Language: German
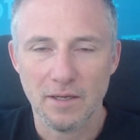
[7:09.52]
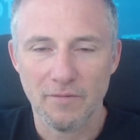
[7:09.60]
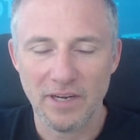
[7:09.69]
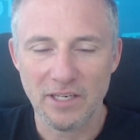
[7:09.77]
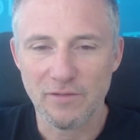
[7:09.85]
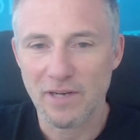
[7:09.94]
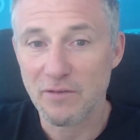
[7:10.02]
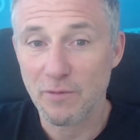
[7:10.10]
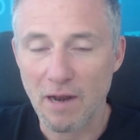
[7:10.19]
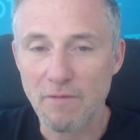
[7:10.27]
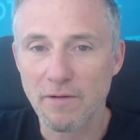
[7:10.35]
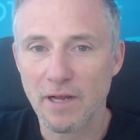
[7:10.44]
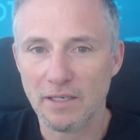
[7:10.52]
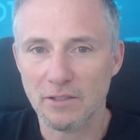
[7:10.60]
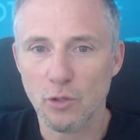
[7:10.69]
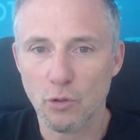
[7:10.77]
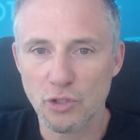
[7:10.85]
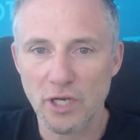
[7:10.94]
wenn ich vielleicht von Anfang an einen
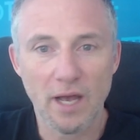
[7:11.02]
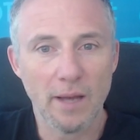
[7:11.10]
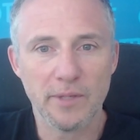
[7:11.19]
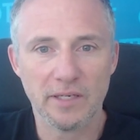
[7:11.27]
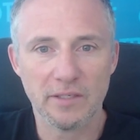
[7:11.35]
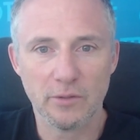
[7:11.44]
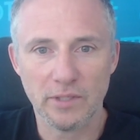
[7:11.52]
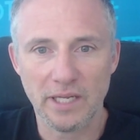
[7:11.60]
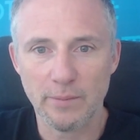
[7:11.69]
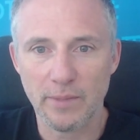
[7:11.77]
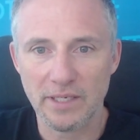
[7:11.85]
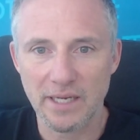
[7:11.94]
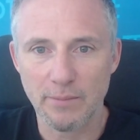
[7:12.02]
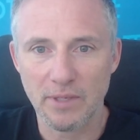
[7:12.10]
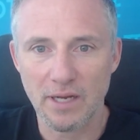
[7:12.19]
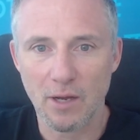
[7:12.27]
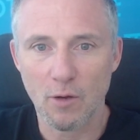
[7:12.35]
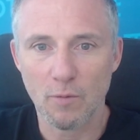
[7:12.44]
Coach gehabt hätte oder jemanden, der
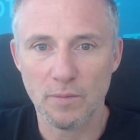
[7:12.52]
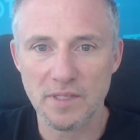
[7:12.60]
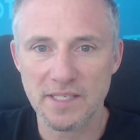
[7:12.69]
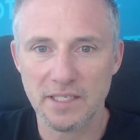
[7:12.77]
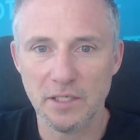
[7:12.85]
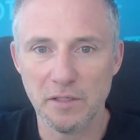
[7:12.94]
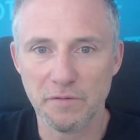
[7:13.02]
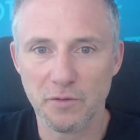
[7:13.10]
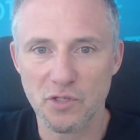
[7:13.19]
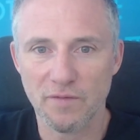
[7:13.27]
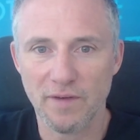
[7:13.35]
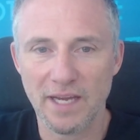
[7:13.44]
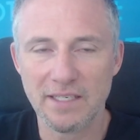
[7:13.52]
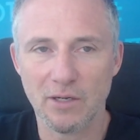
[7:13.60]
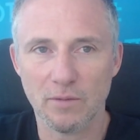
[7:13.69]
mir da auch ein bisschen hilft und so weiter.